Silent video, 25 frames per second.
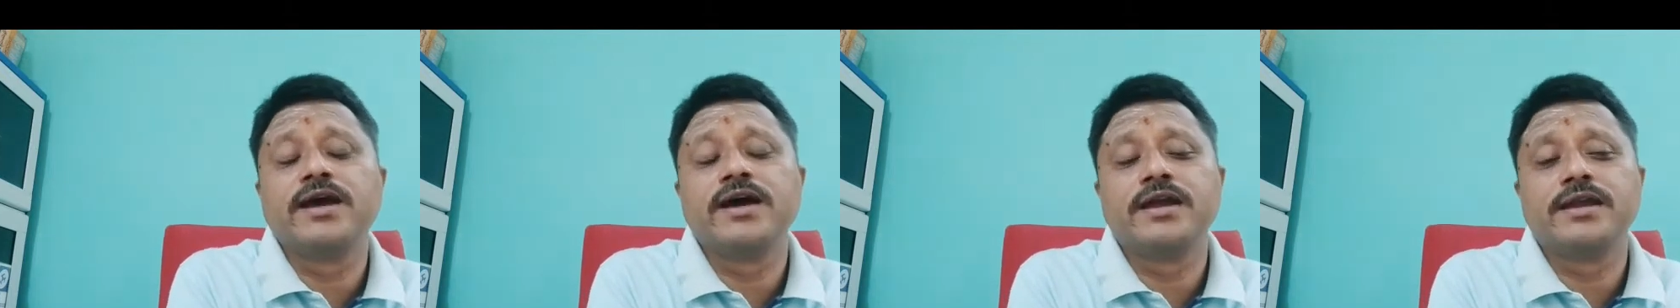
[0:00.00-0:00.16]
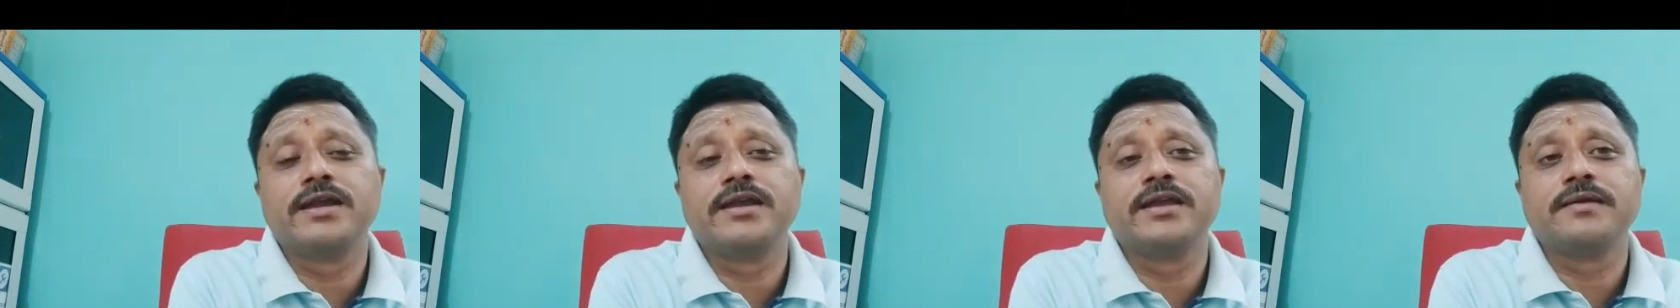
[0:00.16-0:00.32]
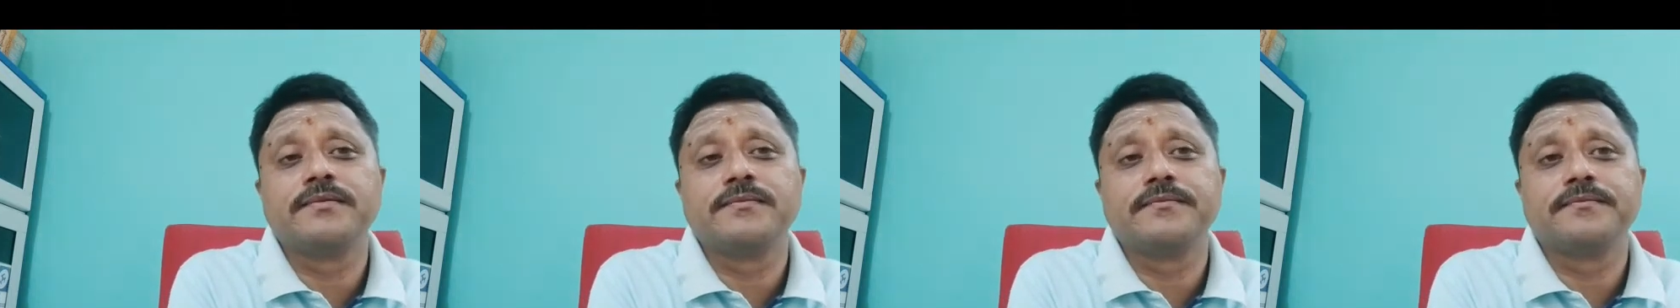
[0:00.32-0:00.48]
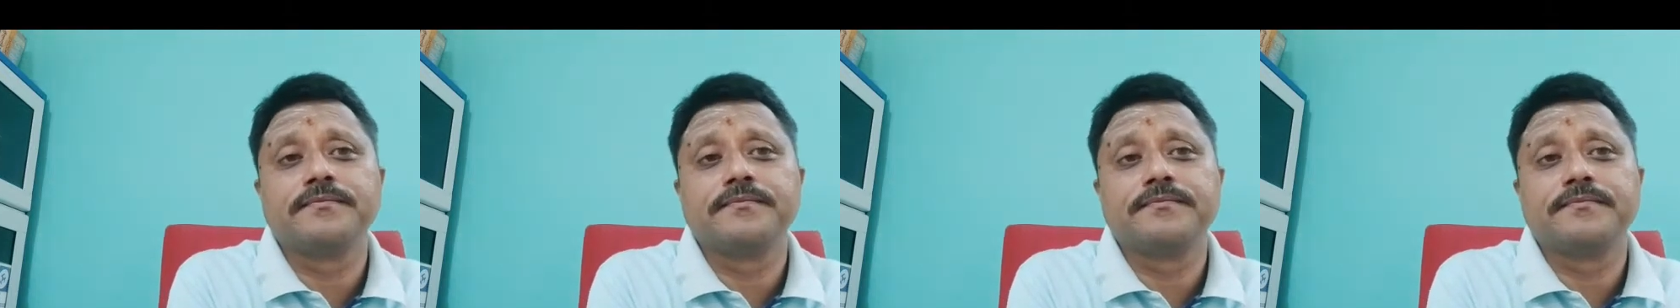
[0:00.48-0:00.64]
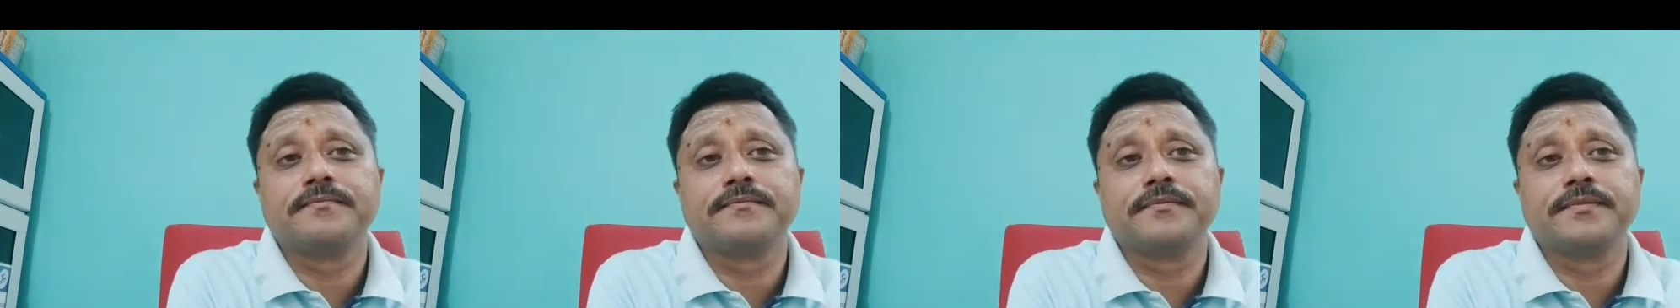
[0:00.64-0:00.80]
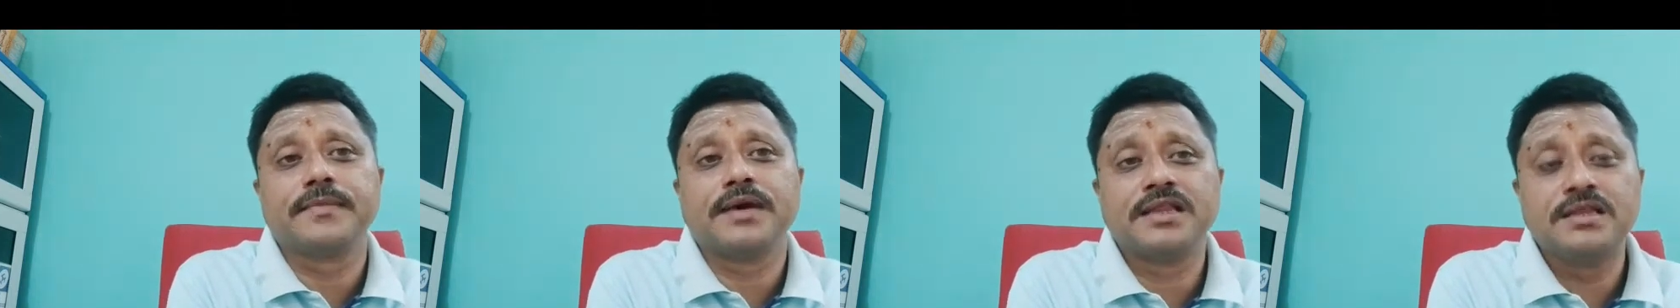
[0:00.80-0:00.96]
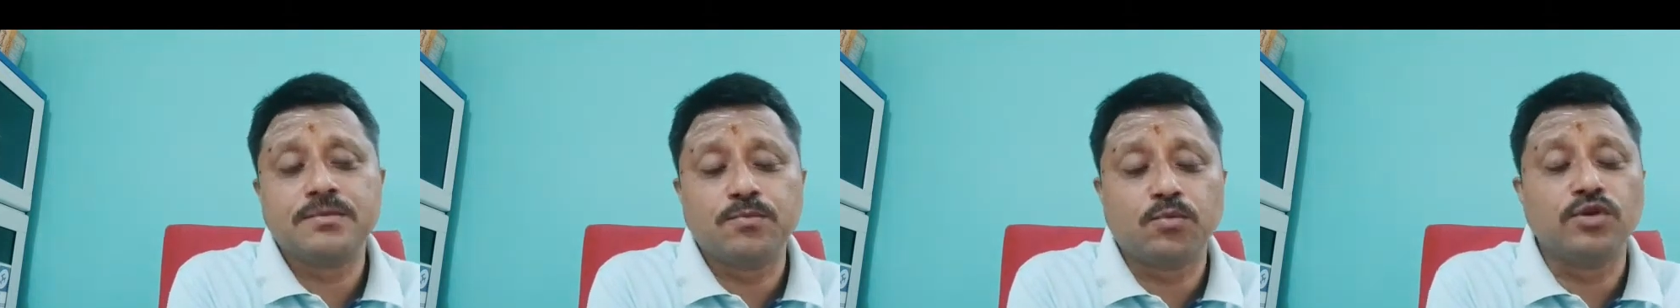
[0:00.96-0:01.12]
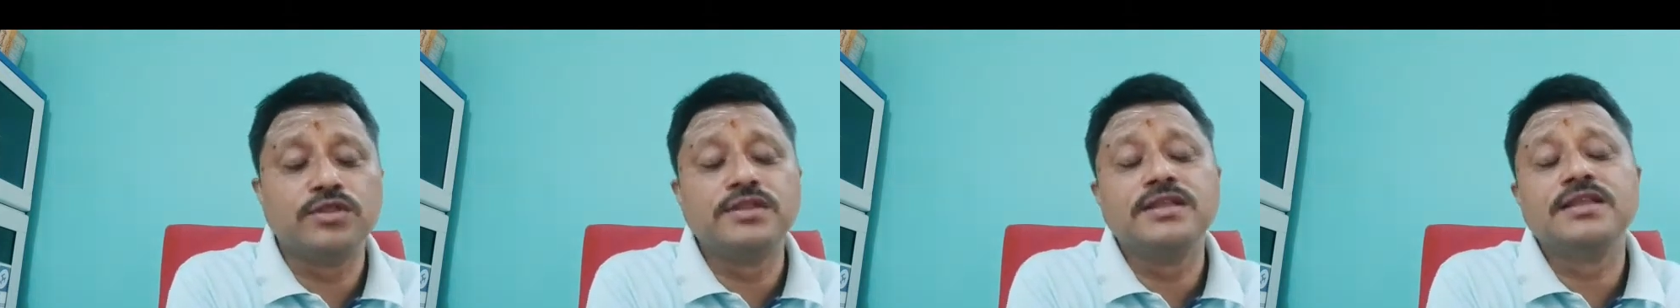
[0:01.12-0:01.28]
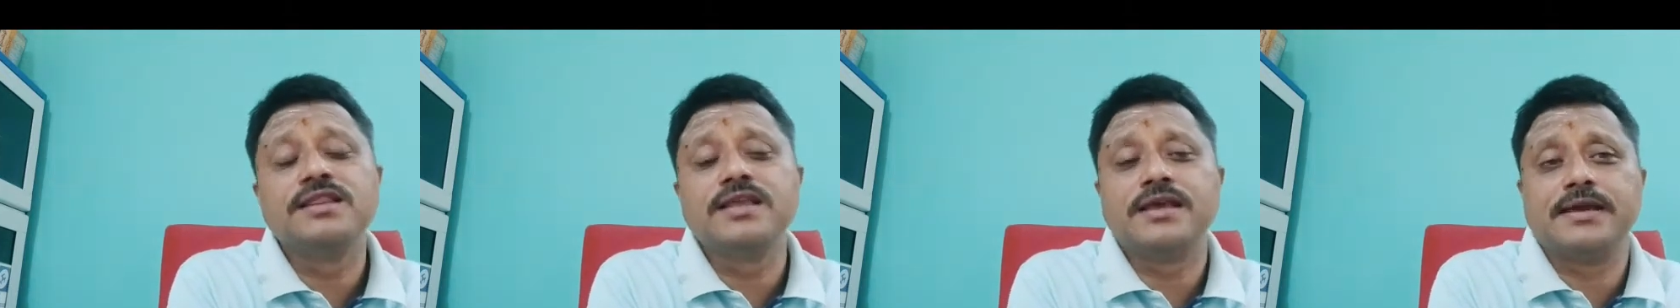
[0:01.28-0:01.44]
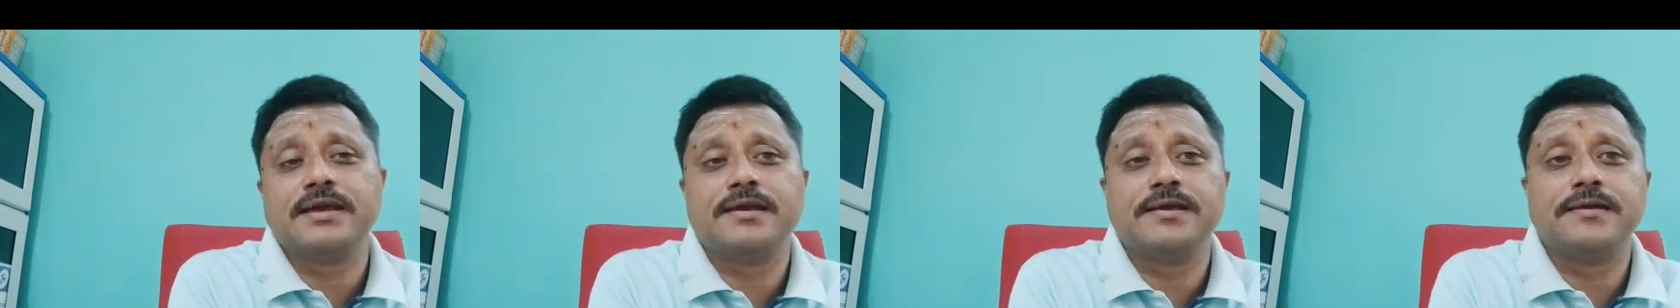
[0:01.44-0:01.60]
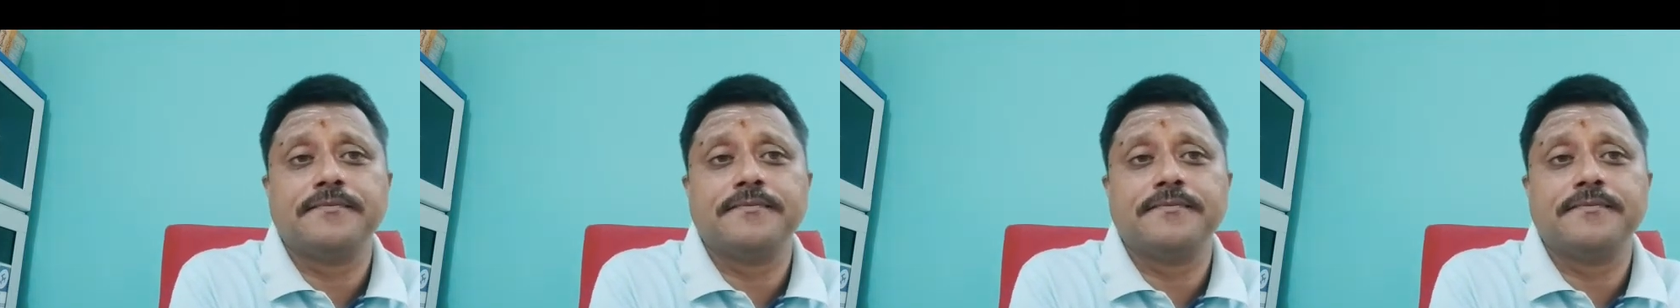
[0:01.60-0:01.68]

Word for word: కానీ అది పొందితే